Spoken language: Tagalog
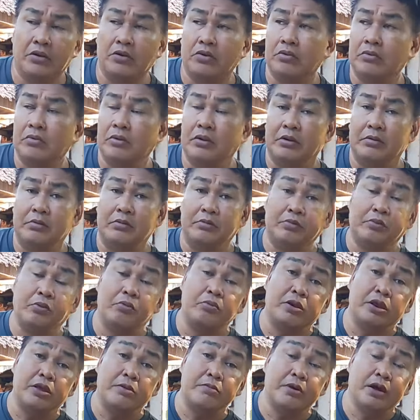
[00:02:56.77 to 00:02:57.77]
Ako, ma,
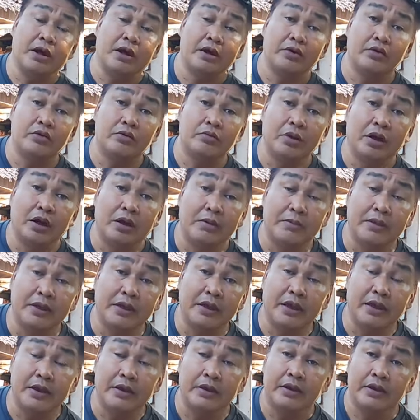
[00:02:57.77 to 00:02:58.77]
problema ka doon
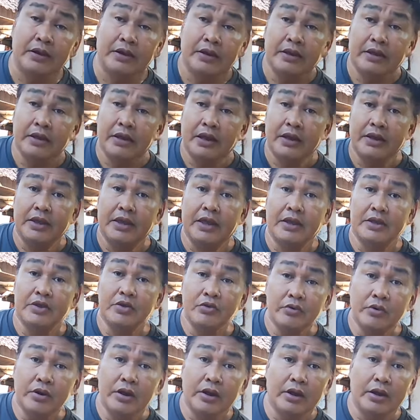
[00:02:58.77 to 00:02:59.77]
mga Kaya
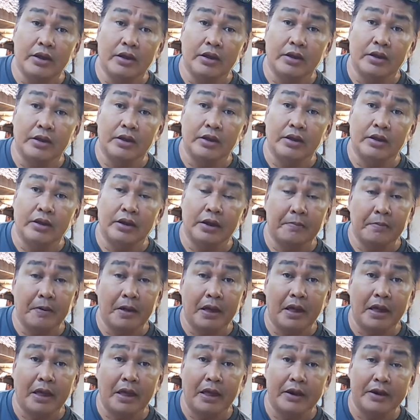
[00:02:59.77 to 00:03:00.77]
yun ang
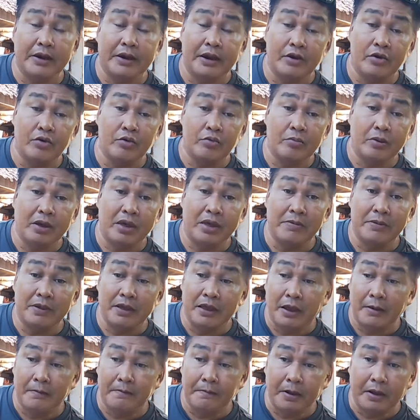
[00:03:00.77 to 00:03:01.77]
napakaganda doon mga
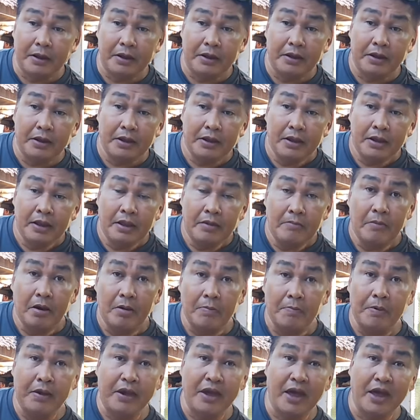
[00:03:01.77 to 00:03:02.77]
kaibigan pag
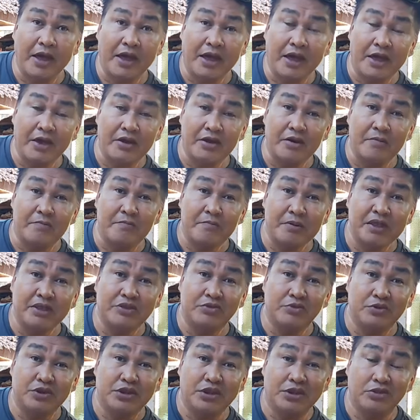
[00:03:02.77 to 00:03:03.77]
magbigay kayo ng
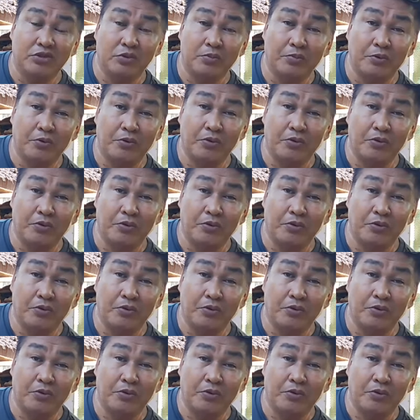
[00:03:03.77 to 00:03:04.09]
bito dito